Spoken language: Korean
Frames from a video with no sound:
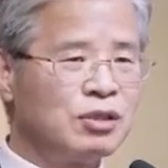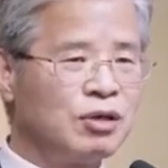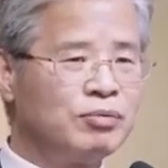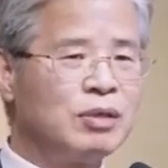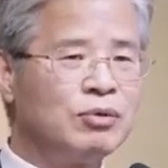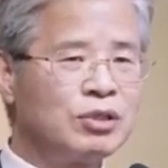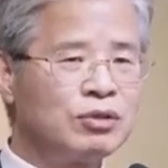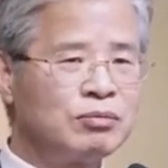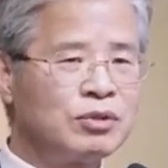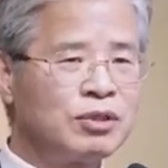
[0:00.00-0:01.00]
없애버리고
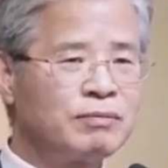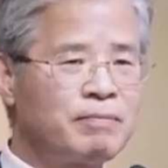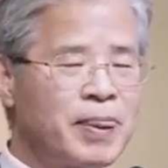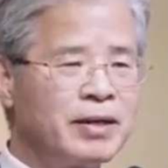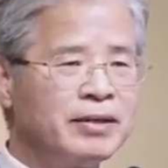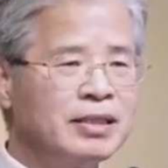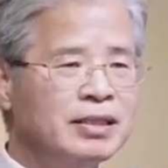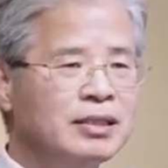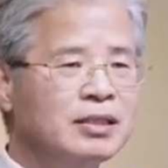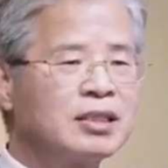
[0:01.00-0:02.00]
싶죠.
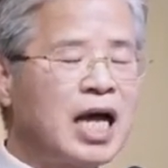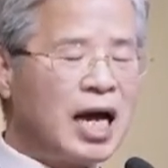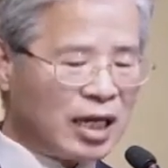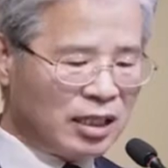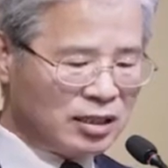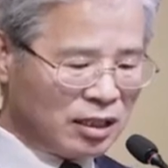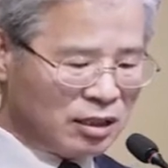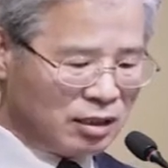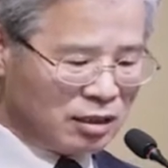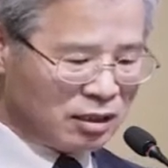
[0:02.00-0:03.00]
사악한
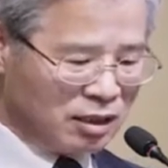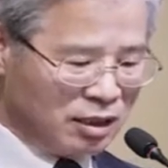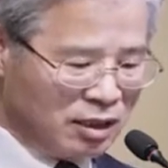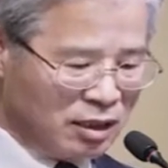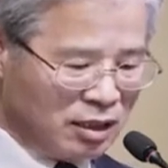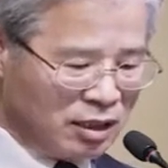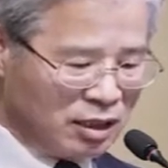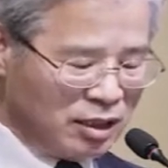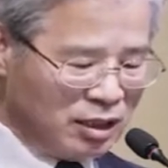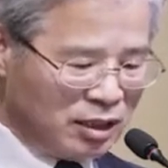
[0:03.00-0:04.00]
자들은
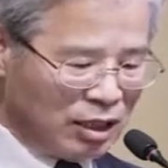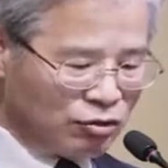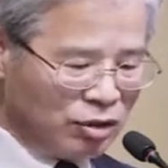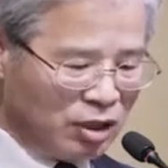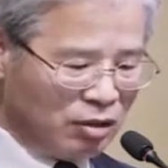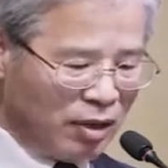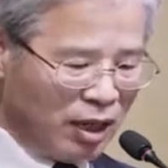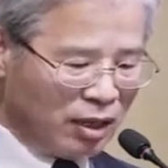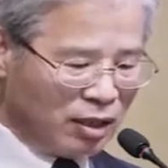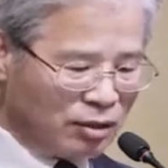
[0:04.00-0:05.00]
이
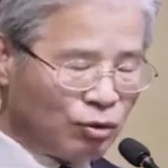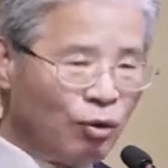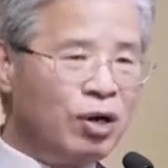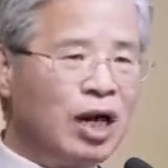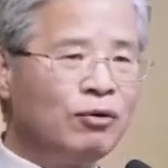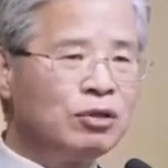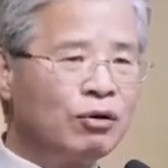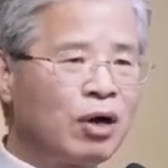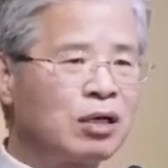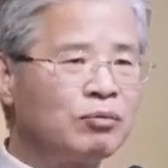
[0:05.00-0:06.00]
예수님의 놀라운
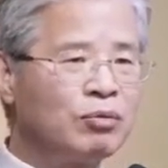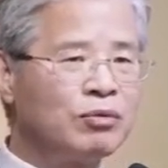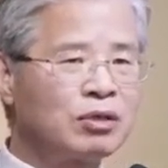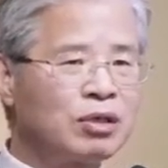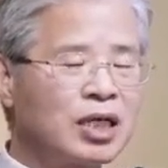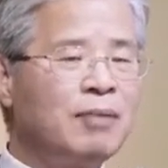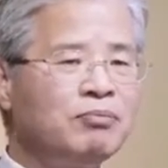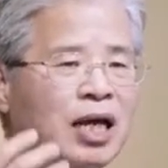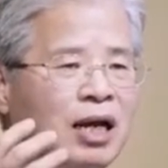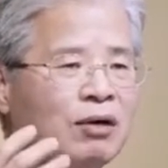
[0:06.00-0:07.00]
영광을 보면서
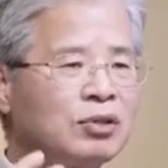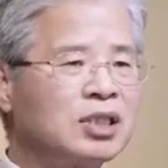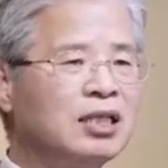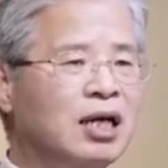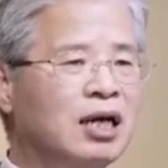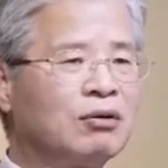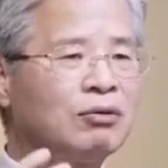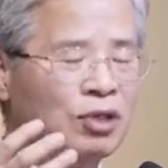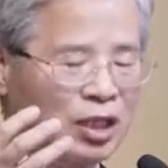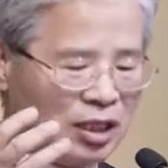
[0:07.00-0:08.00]
감탄하고
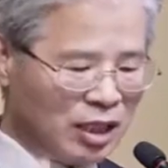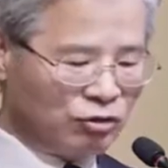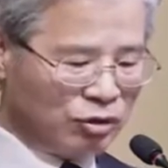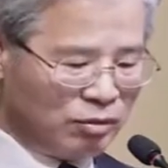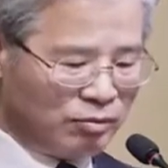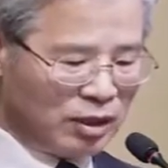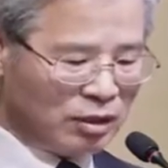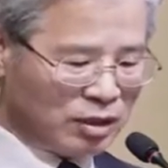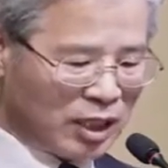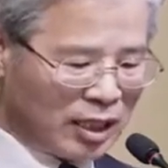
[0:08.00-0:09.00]
찬양하고 예수님을
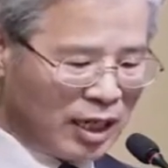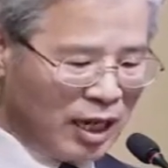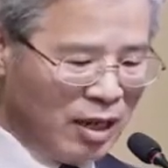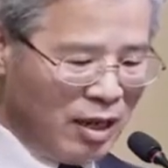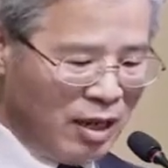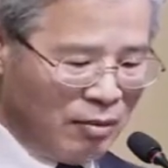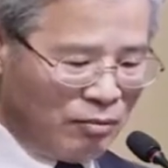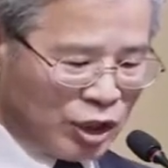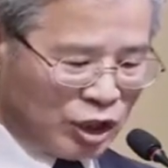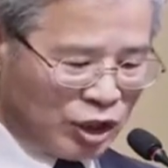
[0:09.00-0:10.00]
믿는 것이 아니라
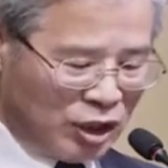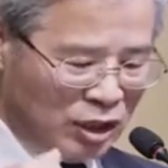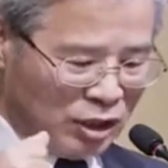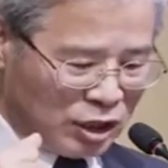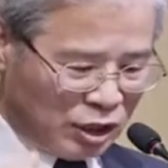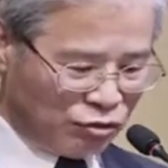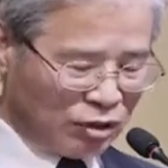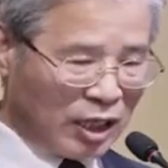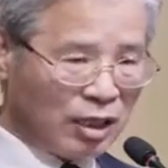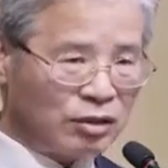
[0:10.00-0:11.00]
막 시기
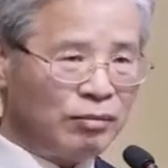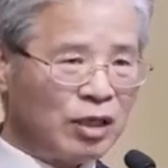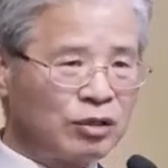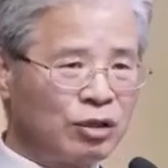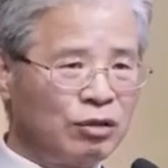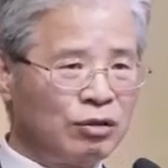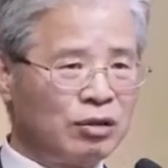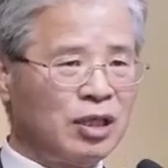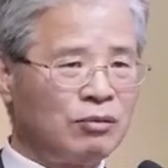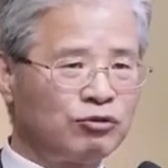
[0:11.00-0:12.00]
질투가 나서 막 저걸
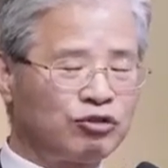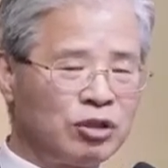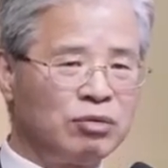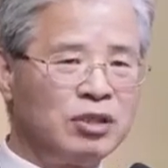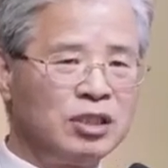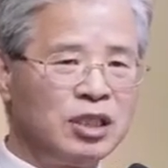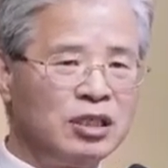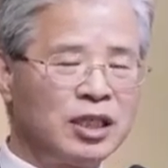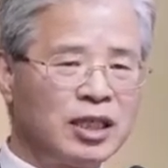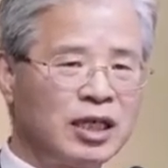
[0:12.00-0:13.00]
어떻게 하면 죽여버리지
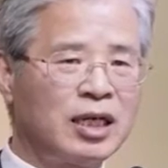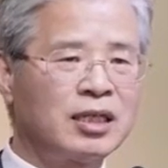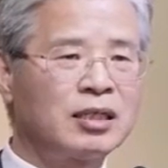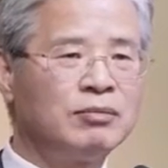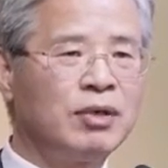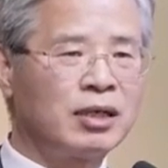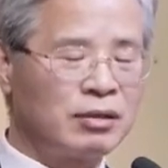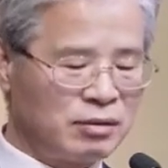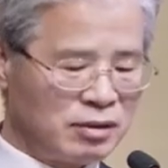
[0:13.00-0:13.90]
이렇게 생각했다 그 말이에요.